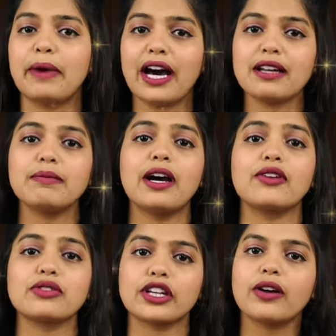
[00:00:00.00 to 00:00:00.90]
बार
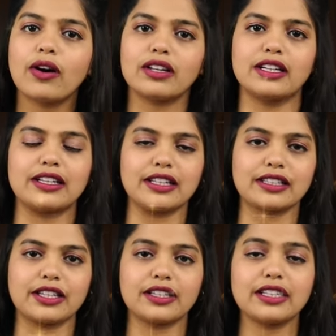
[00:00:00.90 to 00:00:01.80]
बार उसे कॉल करने
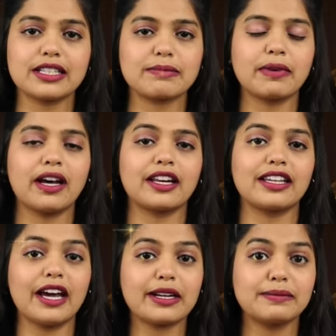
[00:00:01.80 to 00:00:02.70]
दें दस बार
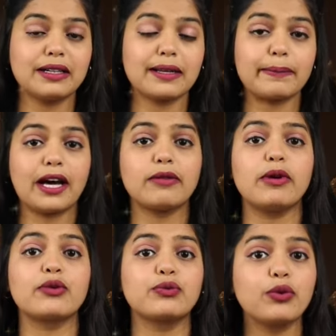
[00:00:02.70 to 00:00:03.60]
ग्यारह बार बार
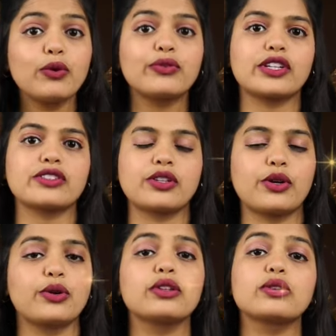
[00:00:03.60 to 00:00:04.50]
बार वो
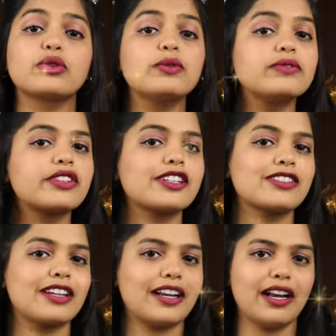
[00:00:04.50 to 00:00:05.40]
फ्रस्ट्रेट हो तुम
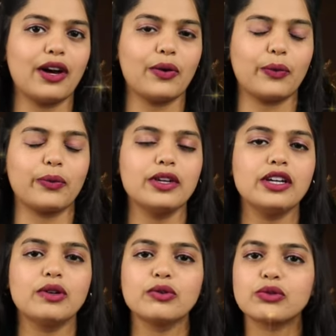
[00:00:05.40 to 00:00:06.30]
फ्रस्ट्रेट ना हो
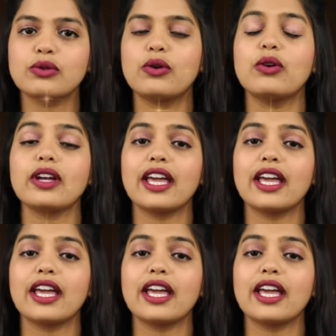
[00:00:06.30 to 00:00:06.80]
उसको